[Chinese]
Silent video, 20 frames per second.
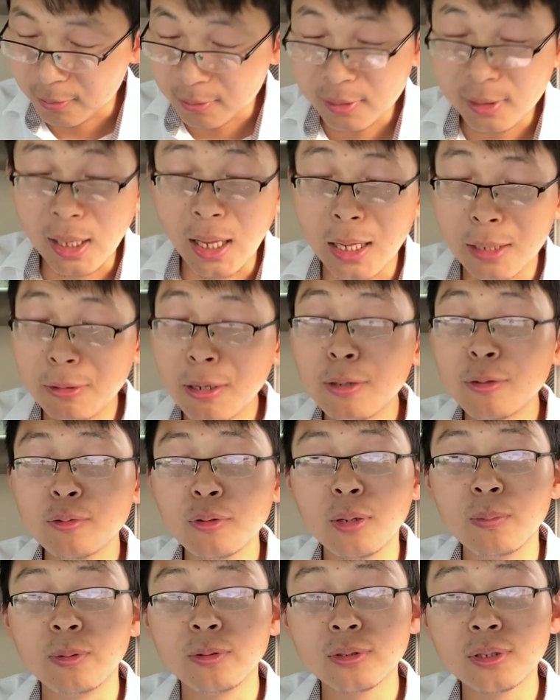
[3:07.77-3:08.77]
台湾
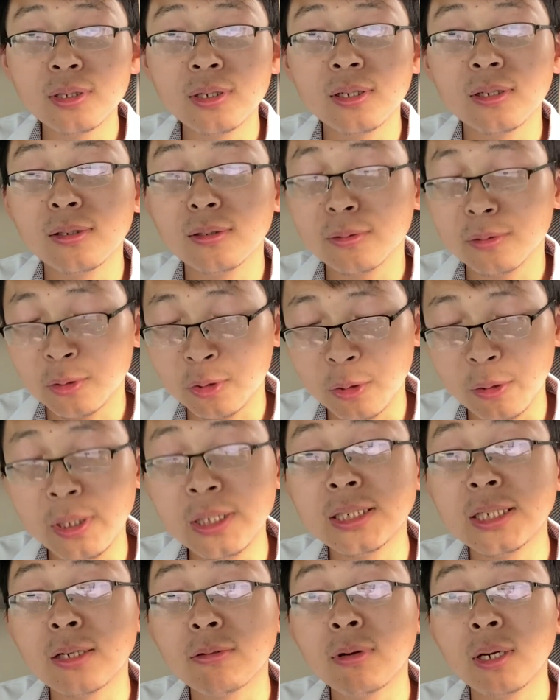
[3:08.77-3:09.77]
我不是有
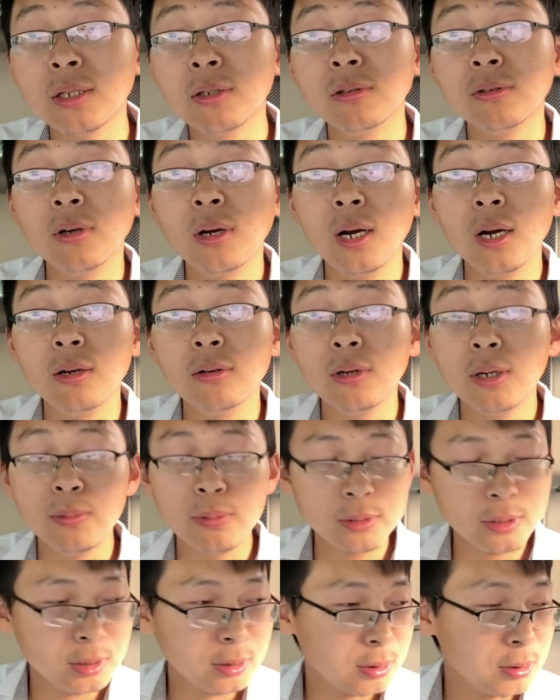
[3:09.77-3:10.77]
一些观众啊，我
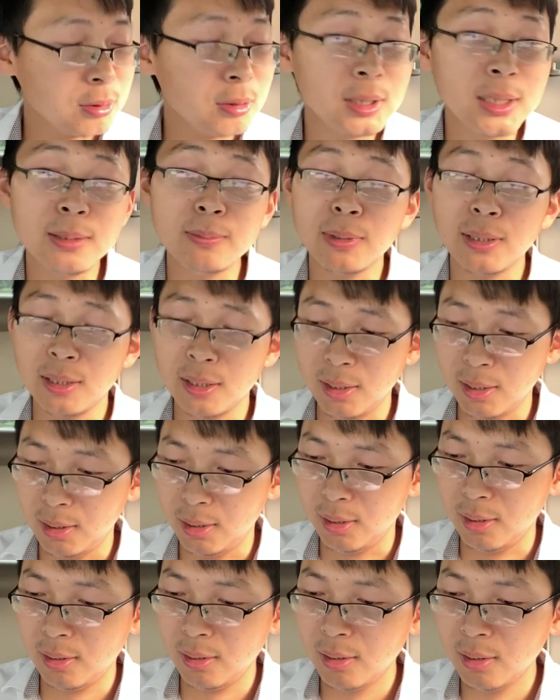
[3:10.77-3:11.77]
不是说你们呐，
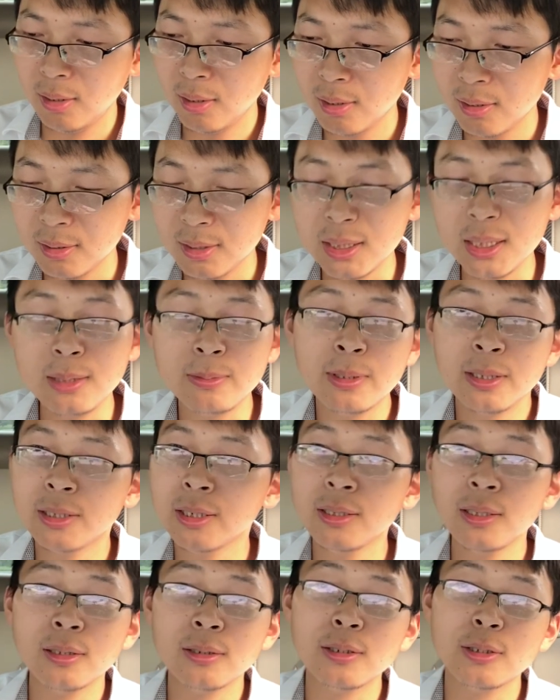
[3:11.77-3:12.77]
你们
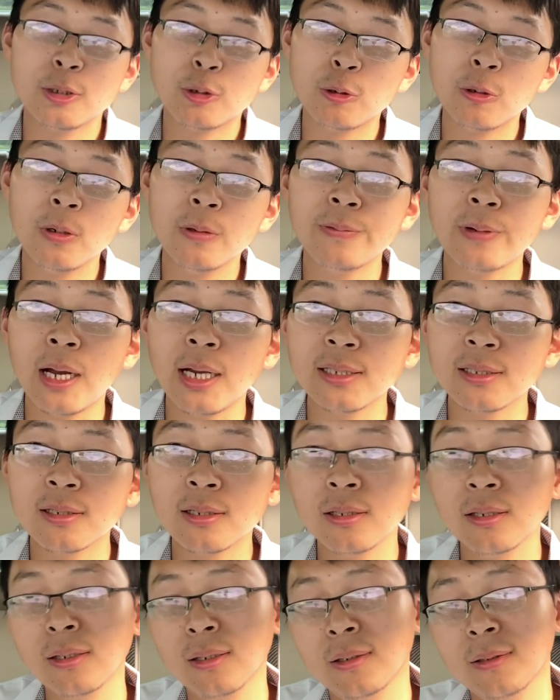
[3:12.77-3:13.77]
真的是缺乏这
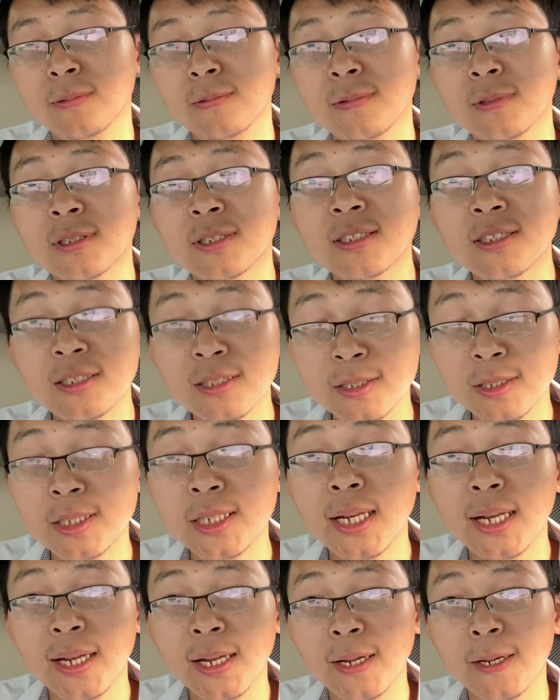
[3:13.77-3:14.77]
个世
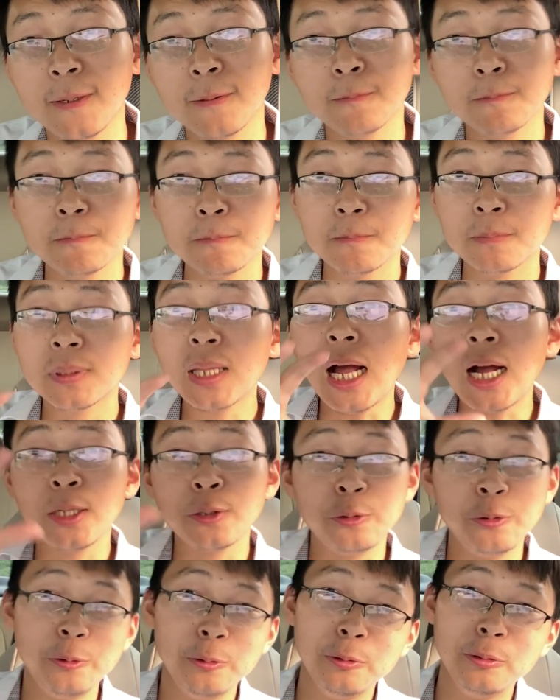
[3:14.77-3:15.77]
界大
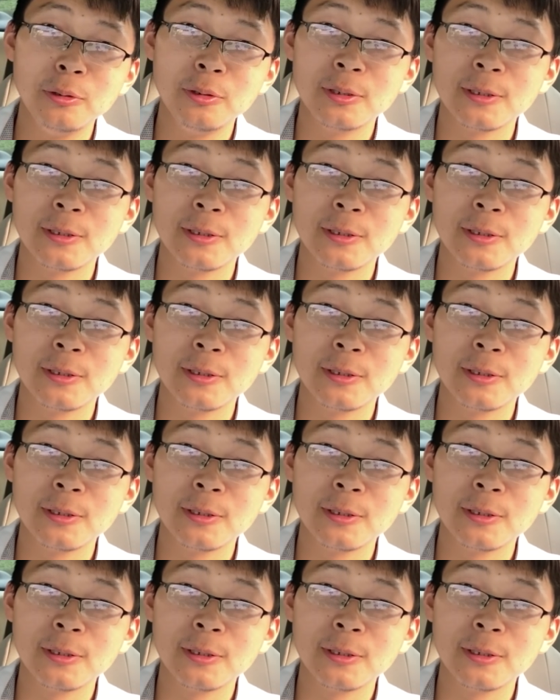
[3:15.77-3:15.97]
局，